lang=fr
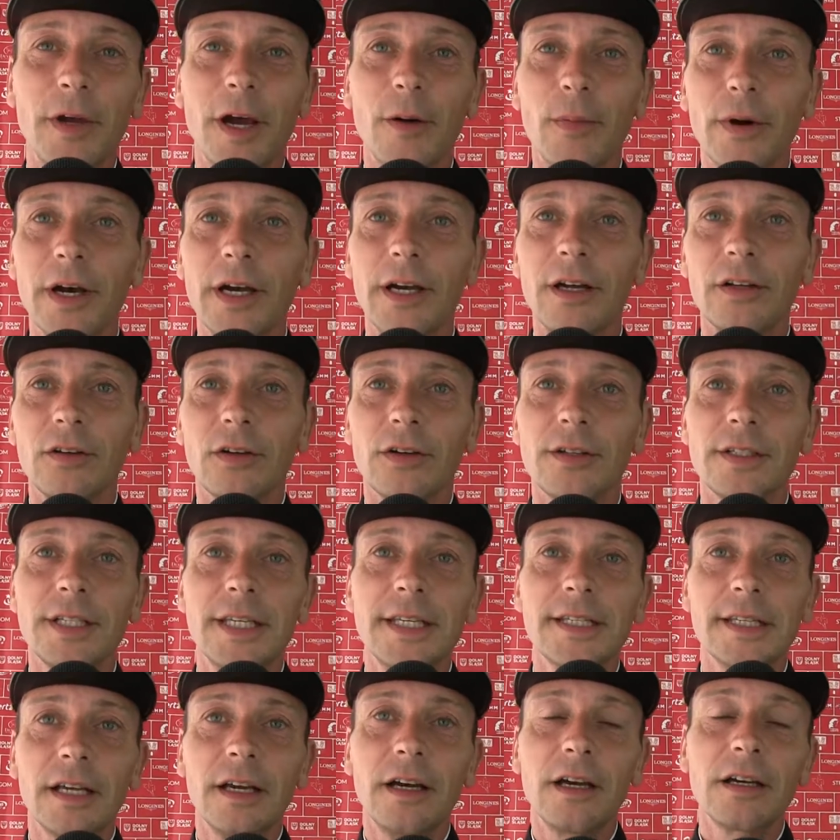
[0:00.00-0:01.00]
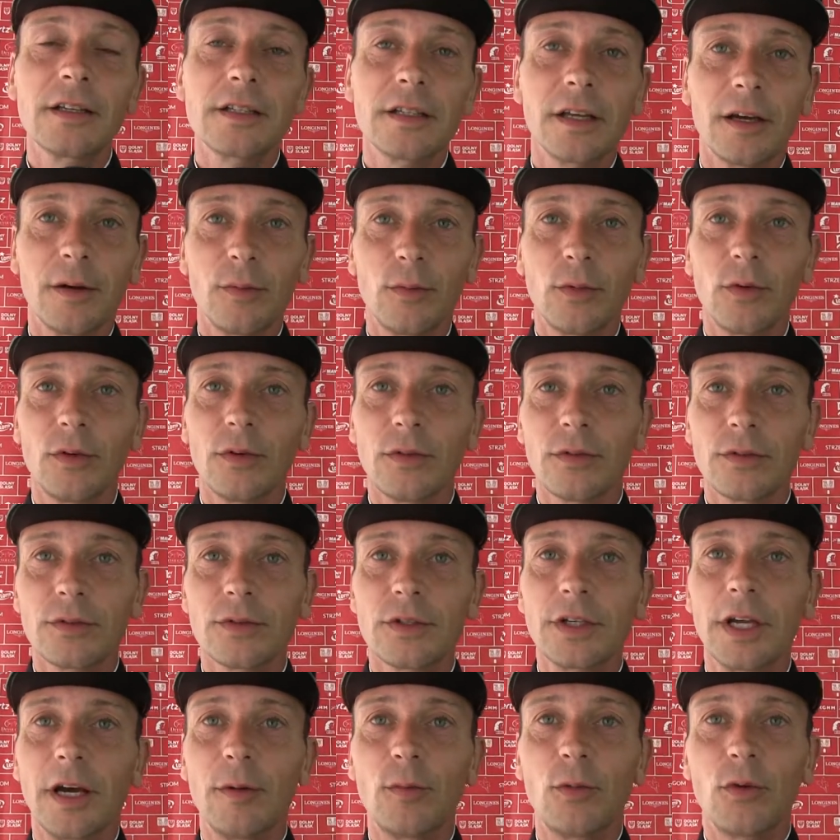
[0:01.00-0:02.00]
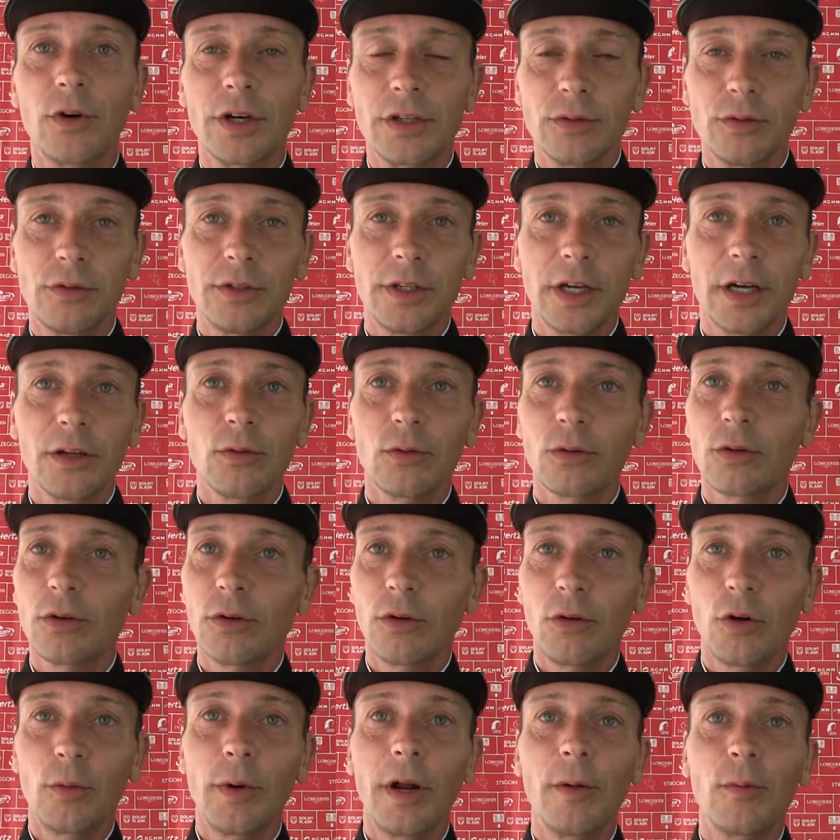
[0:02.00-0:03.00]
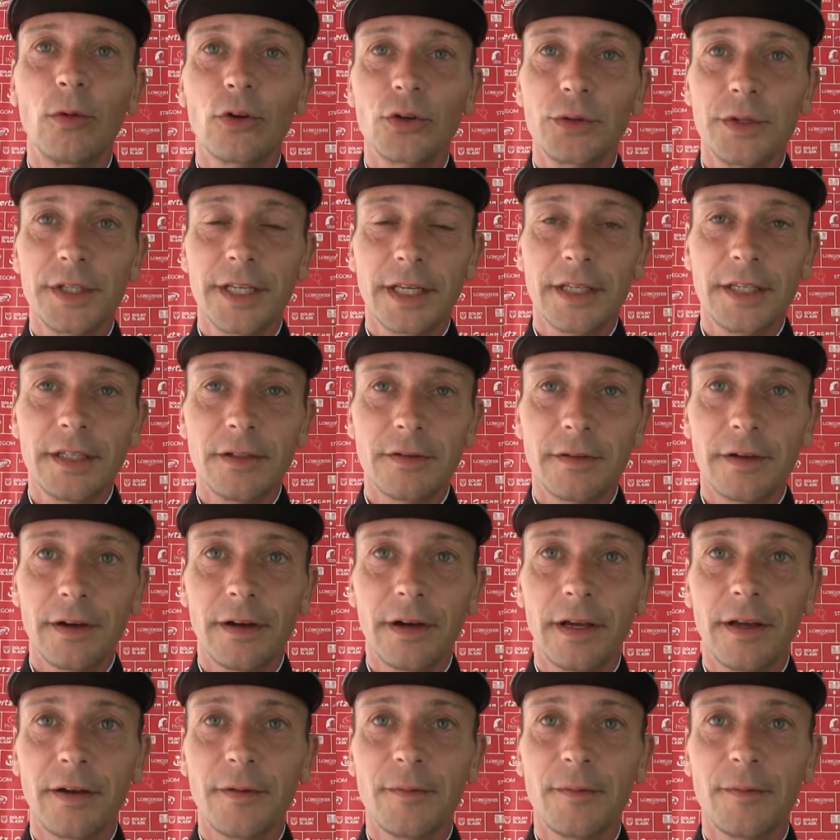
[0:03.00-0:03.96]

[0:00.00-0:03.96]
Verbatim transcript: Mais après, 36-1, c'est un, bon, un bon résultat. Donc, globalement, je suis satisfait.